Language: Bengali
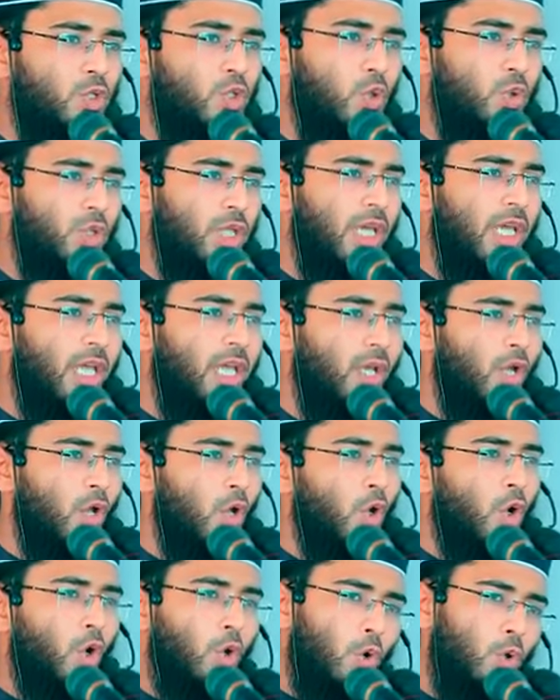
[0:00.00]
যদি
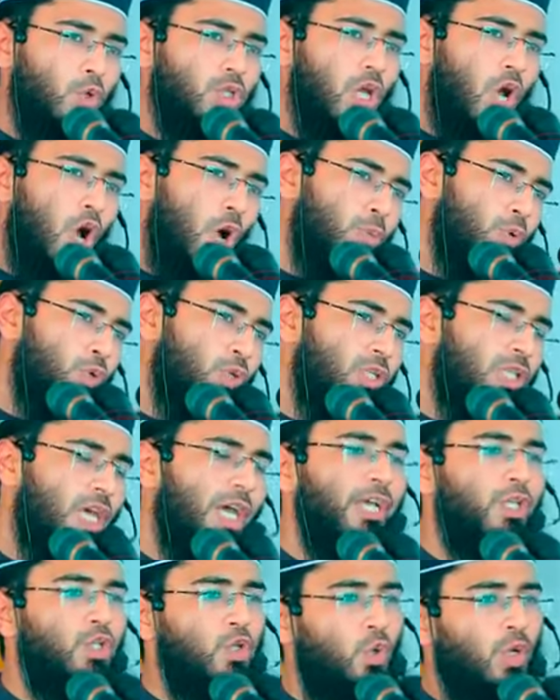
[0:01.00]
রোজা
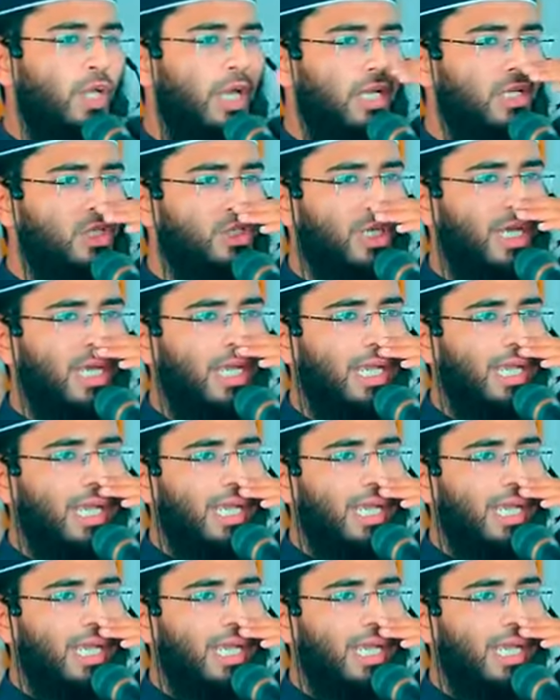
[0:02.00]
অবস্থায় চলে আসে